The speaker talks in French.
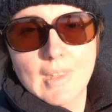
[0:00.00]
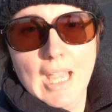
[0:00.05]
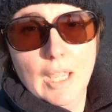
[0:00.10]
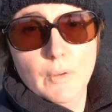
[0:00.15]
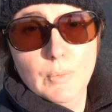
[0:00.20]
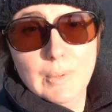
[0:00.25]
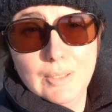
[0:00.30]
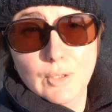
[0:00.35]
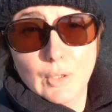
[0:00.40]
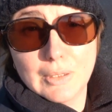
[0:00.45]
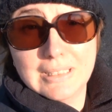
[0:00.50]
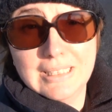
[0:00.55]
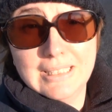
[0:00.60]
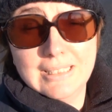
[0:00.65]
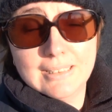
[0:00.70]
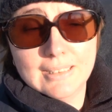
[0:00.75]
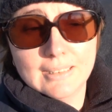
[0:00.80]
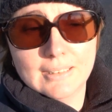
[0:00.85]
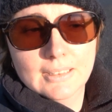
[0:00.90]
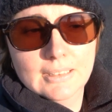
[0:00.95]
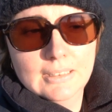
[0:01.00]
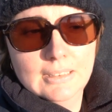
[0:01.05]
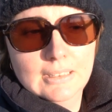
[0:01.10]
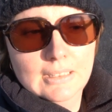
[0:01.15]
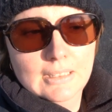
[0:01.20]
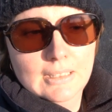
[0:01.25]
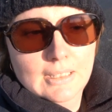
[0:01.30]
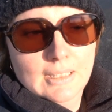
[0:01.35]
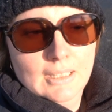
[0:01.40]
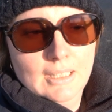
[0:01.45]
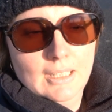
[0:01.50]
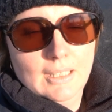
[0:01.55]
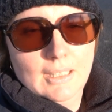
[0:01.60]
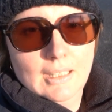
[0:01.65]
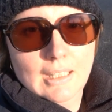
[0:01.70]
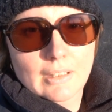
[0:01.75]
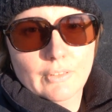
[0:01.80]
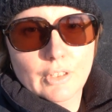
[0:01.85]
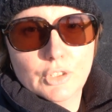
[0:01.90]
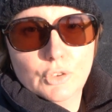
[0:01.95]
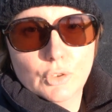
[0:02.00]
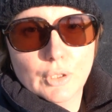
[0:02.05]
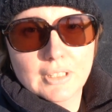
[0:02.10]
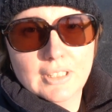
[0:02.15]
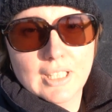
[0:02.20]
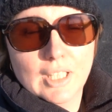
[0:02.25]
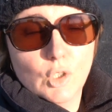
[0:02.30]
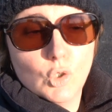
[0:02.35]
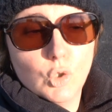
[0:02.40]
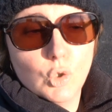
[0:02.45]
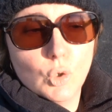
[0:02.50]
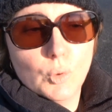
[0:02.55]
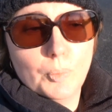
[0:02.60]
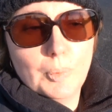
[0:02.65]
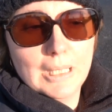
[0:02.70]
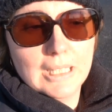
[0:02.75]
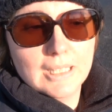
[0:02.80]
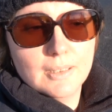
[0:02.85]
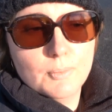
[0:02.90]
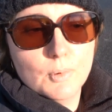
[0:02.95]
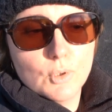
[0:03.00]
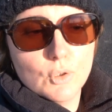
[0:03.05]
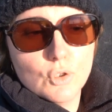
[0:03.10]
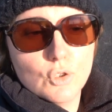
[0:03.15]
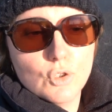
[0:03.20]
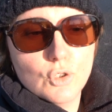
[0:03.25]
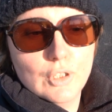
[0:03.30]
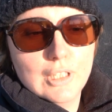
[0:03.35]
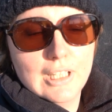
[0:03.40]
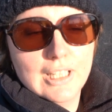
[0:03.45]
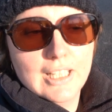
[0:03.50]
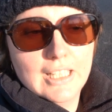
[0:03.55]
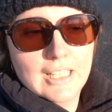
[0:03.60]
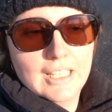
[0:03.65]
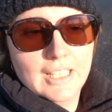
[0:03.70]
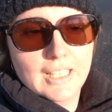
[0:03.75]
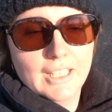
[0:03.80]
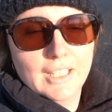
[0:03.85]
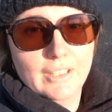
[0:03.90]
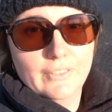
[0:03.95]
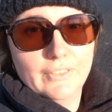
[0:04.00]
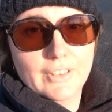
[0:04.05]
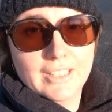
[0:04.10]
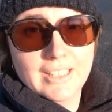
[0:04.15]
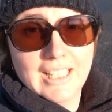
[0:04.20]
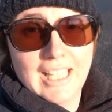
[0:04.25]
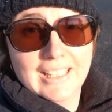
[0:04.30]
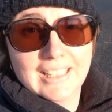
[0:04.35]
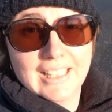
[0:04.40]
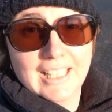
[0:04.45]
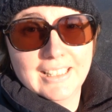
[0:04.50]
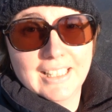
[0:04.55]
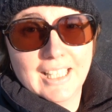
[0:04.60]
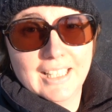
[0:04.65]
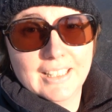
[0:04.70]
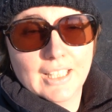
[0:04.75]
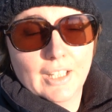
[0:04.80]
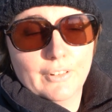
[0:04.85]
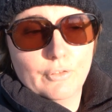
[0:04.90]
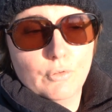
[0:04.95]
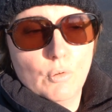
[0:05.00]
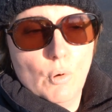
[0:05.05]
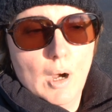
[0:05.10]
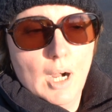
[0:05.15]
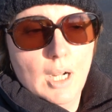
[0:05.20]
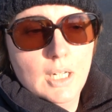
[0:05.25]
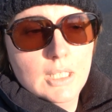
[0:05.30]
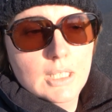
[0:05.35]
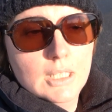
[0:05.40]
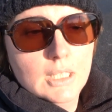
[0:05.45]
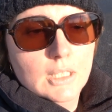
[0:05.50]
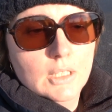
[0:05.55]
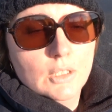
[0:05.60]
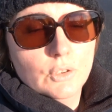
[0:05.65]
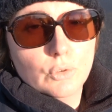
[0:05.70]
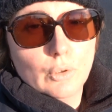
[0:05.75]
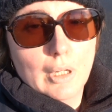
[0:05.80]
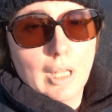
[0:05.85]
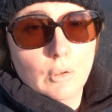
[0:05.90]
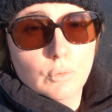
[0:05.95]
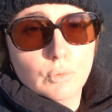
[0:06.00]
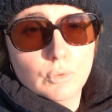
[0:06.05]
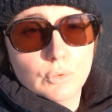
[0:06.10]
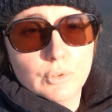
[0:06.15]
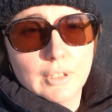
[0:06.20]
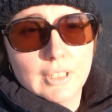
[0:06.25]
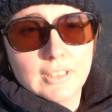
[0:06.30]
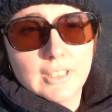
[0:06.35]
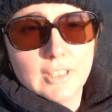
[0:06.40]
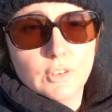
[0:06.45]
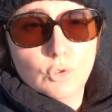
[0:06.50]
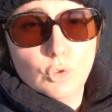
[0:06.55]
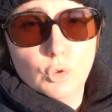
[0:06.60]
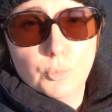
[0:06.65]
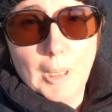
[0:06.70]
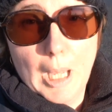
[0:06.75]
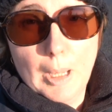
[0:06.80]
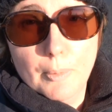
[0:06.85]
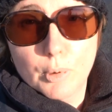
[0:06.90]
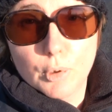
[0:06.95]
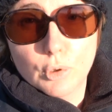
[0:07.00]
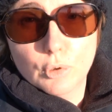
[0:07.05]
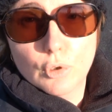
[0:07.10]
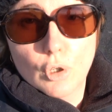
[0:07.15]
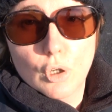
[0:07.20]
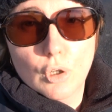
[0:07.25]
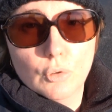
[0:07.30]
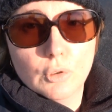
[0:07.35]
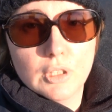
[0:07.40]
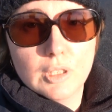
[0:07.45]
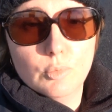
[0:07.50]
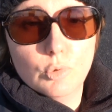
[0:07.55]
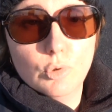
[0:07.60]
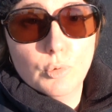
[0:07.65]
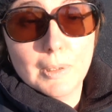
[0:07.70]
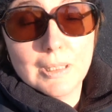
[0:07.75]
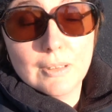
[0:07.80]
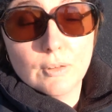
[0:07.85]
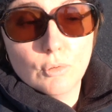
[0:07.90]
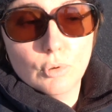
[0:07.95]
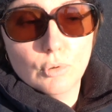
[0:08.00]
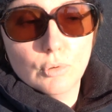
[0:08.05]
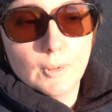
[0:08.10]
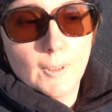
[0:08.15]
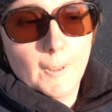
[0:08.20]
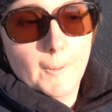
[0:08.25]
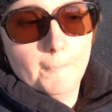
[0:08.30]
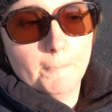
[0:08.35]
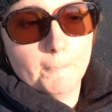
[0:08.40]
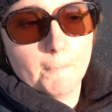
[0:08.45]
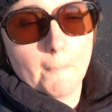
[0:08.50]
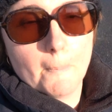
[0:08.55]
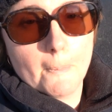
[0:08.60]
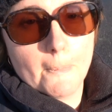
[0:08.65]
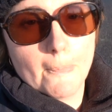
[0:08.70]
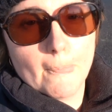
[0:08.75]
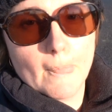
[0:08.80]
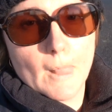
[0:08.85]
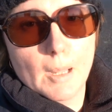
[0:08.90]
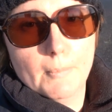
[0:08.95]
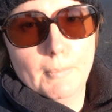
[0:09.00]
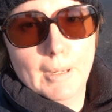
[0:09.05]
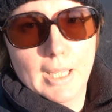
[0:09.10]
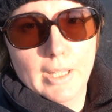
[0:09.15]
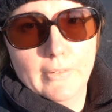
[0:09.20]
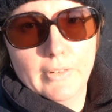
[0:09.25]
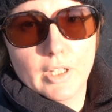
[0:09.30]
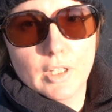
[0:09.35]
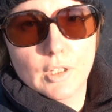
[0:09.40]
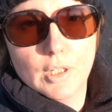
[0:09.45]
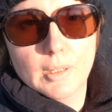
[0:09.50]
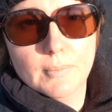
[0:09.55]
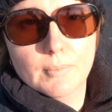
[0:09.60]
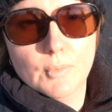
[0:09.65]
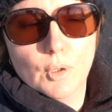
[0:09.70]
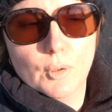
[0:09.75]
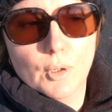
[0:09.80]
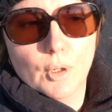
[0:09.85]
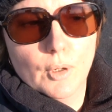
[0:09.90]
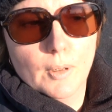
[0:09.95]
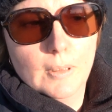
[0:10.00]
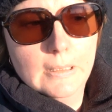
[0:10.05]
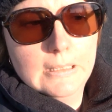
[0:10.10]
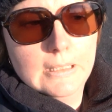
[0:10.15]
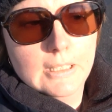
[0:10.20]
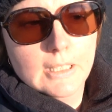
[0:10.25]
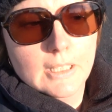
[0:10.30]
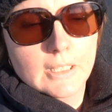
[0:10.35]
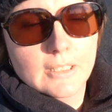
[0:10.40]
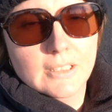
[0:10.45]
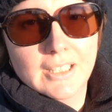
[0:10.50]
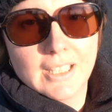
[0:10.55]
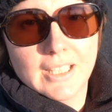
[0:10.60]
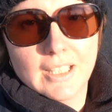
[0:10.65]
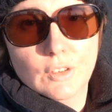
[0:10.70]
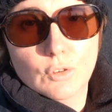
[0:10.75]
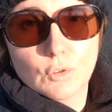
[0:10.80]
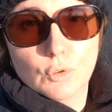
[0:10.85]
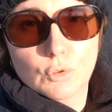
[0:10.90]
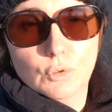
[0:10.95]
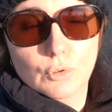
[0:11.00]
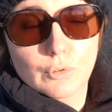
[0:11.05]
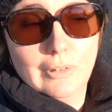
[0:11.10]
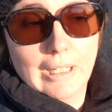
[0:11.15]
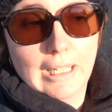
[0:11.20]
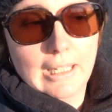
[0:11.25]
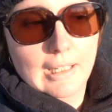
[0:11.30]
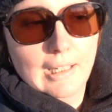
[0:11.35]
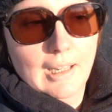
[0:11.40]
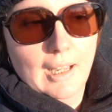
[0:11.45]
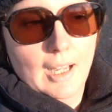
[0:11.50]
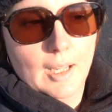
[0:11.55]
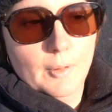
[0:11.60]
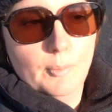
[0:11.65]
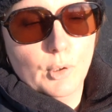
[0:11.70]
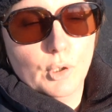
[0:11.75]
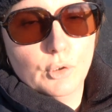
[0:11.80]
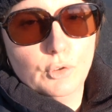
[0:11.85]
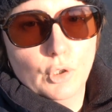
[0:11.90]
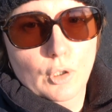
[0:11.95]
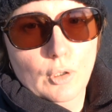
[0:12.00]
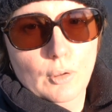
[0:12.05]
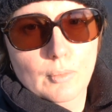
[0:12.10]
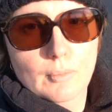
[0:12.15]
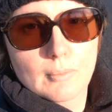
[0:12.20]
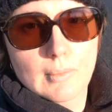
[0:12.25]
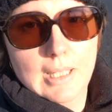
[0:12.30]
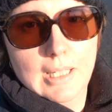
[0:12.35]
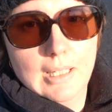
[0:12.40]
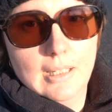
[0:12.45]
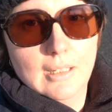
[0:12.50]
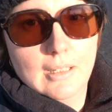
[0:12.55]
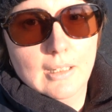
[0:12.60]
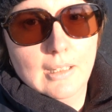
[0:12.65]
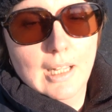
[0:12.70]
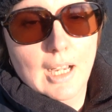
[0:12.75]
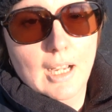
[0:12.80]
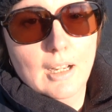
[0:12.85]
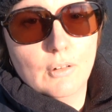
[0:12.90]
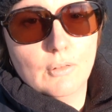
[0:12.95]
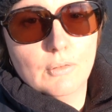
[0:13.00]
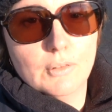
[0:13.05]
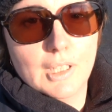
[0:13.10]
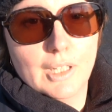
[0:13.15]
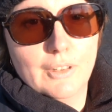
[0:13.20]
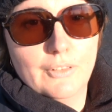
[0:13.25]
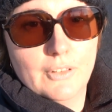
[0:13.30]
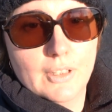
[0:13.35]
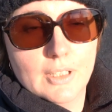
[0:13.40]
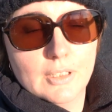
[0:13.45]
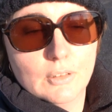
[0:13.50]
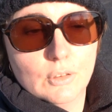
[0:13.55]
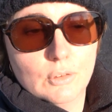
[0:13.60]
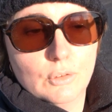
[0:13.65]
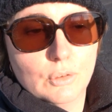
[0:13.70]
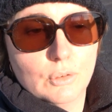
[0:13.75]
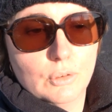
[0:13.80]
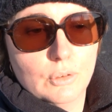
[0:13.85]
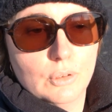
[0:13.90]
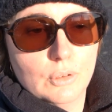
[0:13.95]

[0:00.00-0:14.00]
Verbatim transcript: à 8h10. Euh, la voiture était complètement gelée, il faisait très très très très froid. Sur la route, on a été super prudent au début parce que euh, bah, il y avait quand même des risques de verglas importants. Mais là, on a fait notre,